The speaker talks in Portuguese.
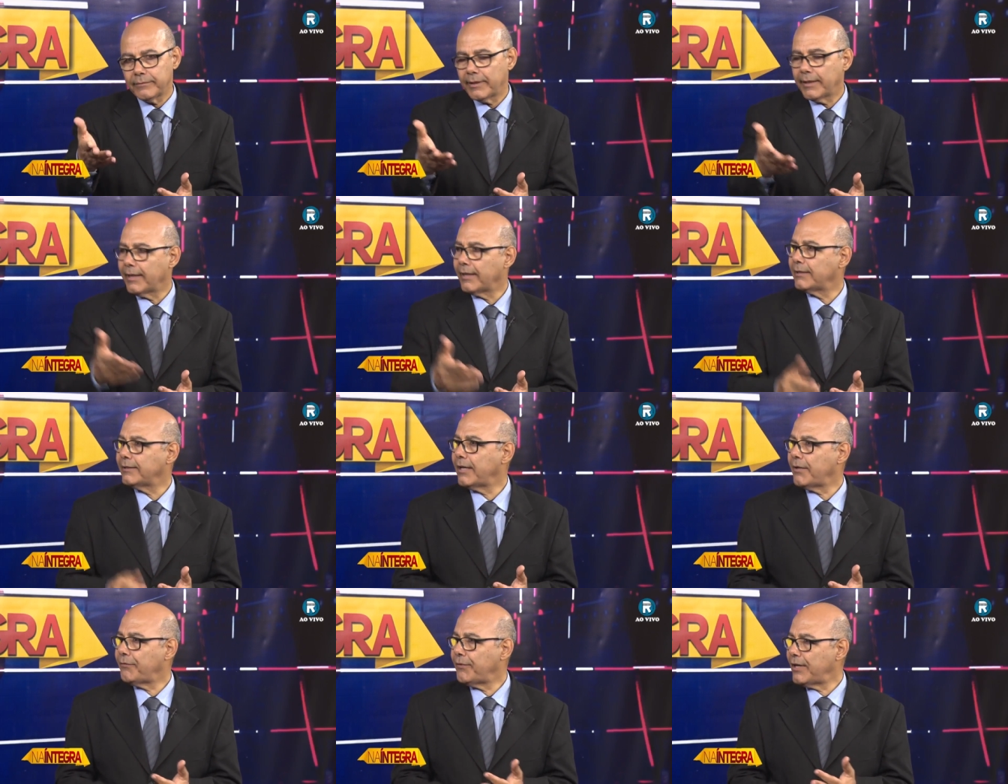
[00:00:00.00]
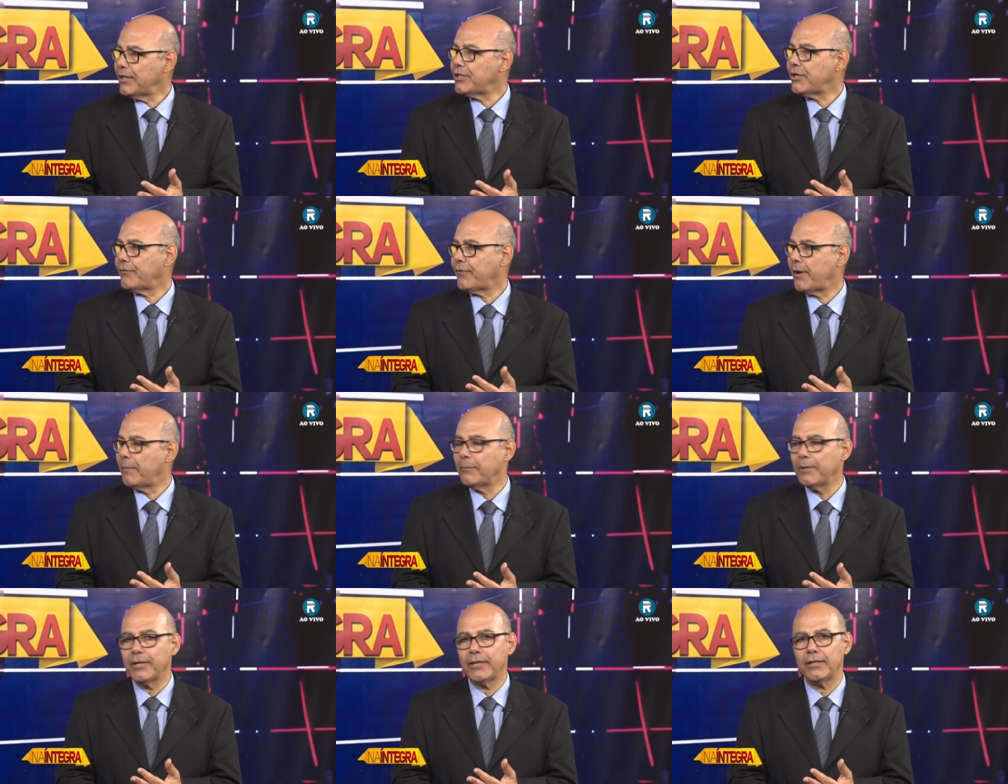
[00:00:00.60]
ele defende a
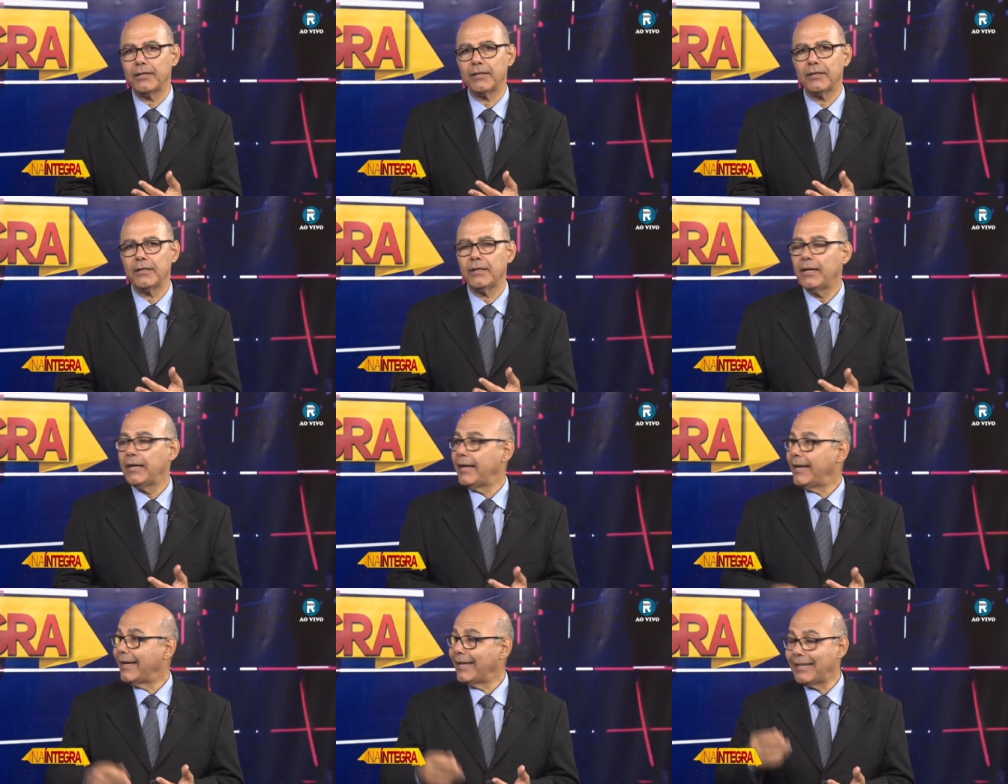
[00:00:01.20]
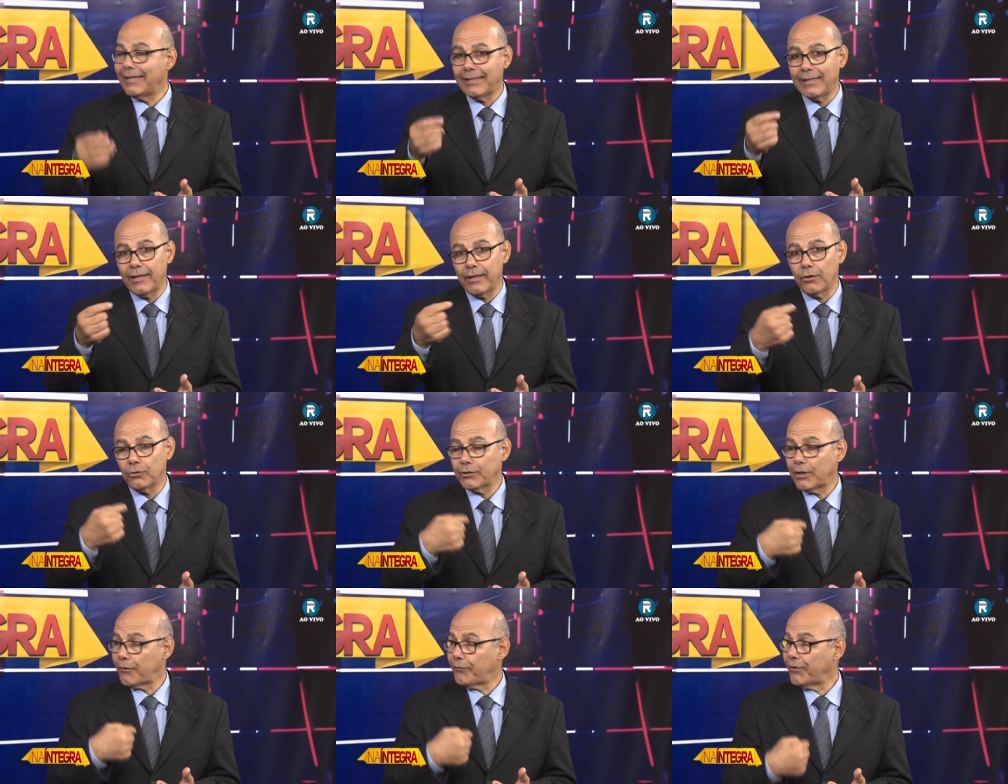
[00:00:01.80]
família. Ele,
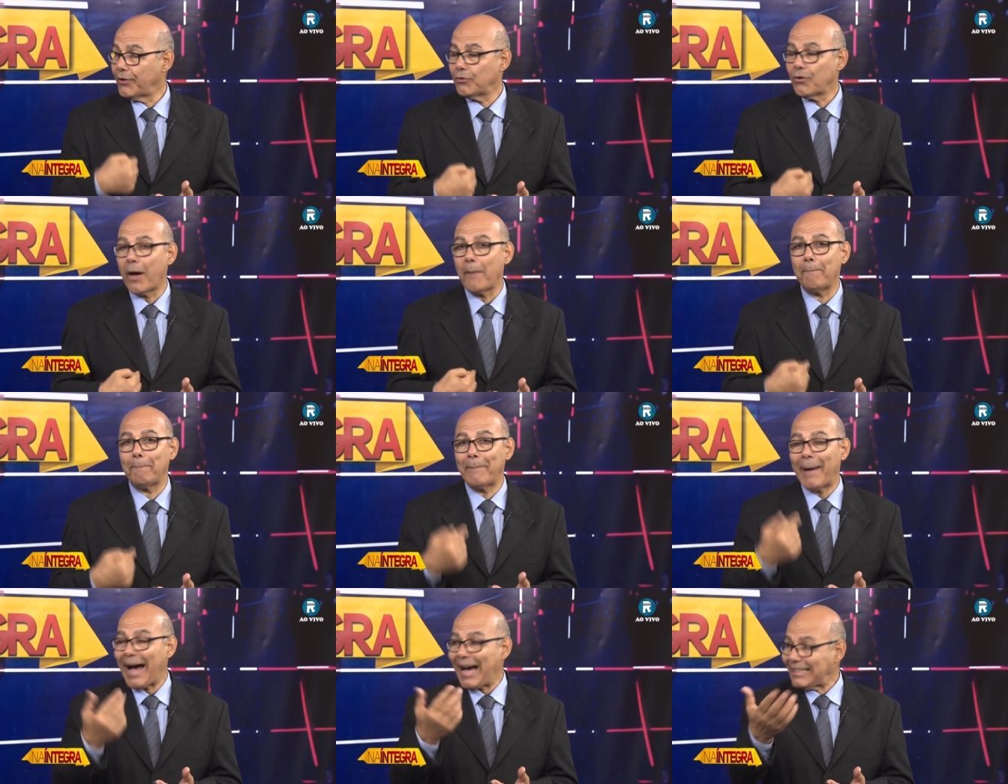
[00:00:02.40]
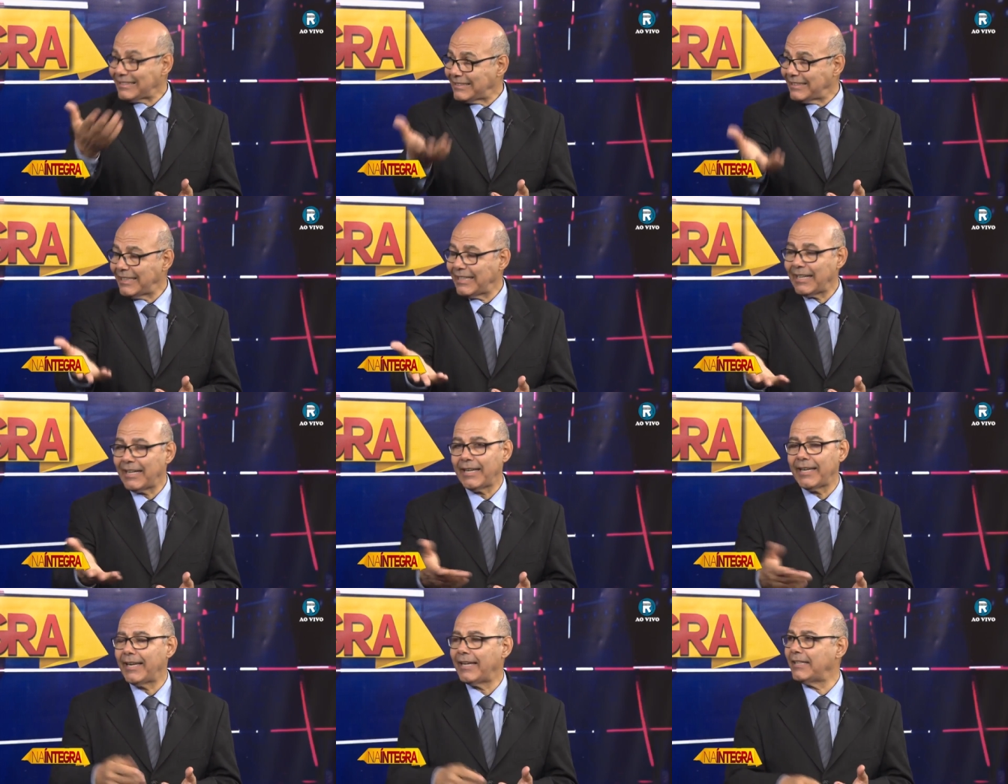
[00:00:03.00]
eu defendo a
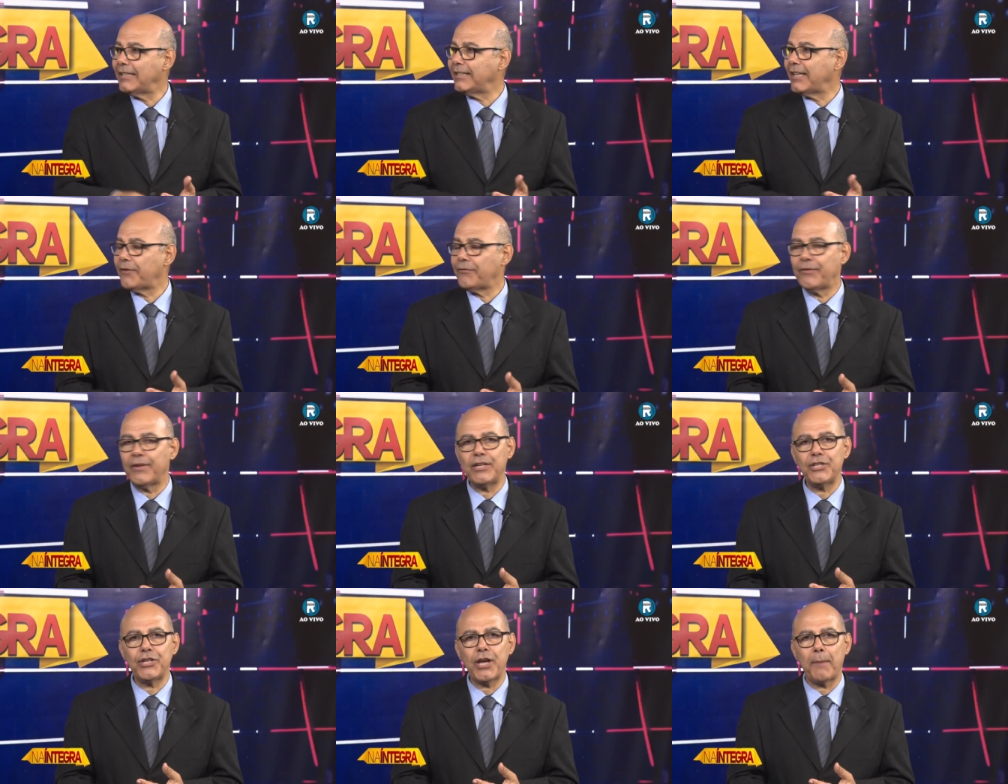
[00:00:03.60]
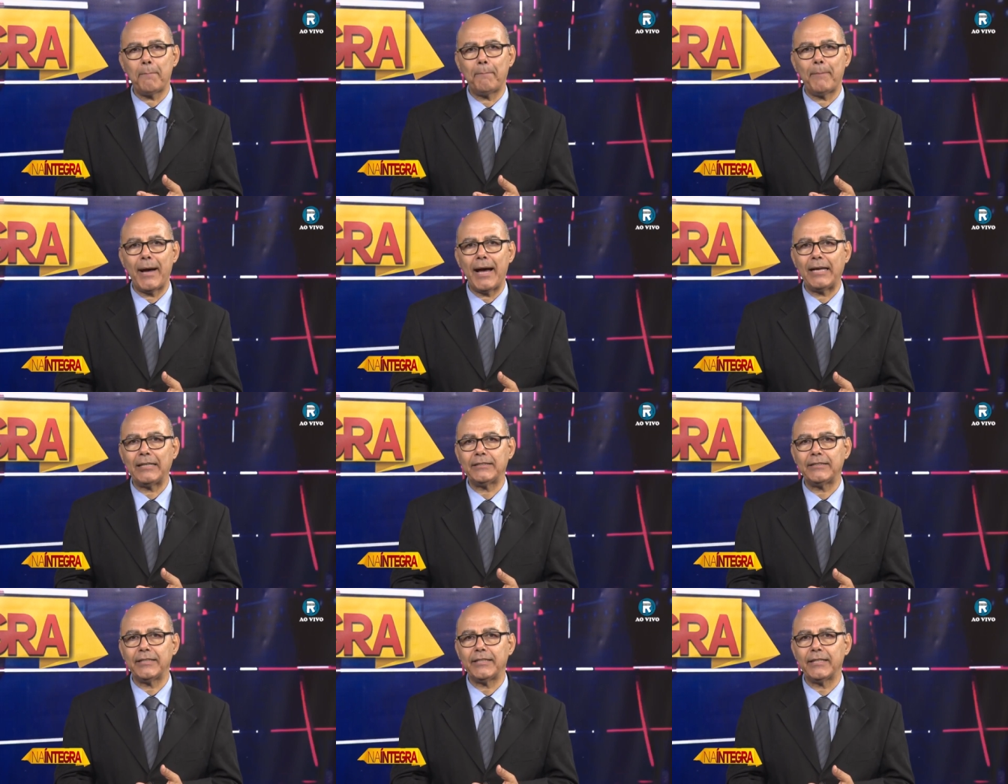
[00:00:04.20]
pátria, ele defende a
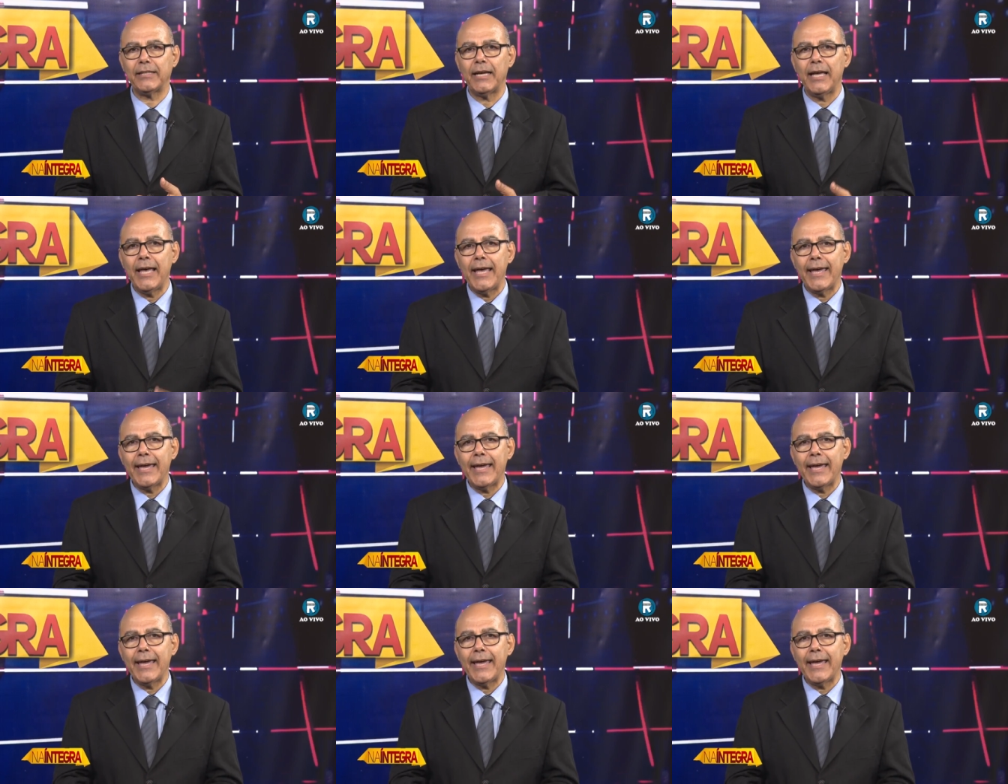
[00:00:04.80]
pátria.